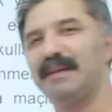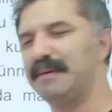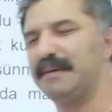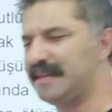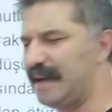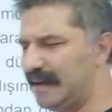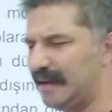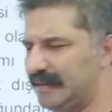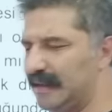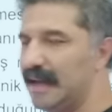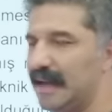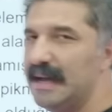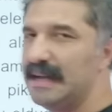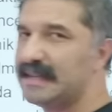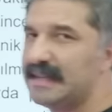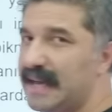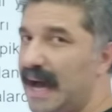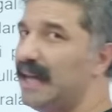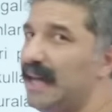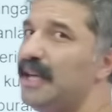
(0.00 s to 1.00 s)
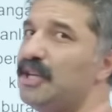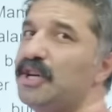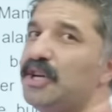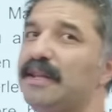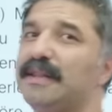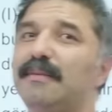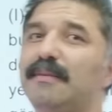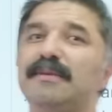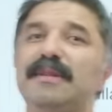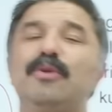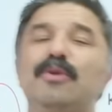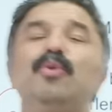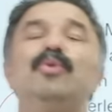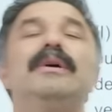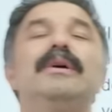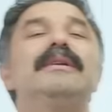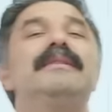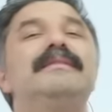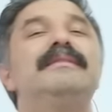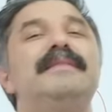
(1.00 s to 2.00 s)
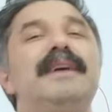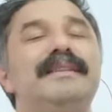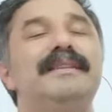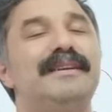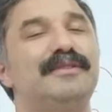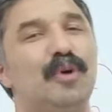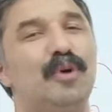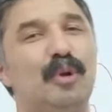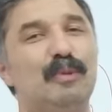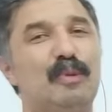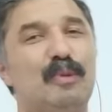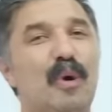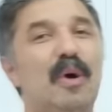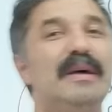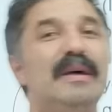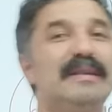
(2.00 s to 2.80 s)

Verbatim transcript: kelimesi artık sadece anlamında kullanıldığında edat olmuyor.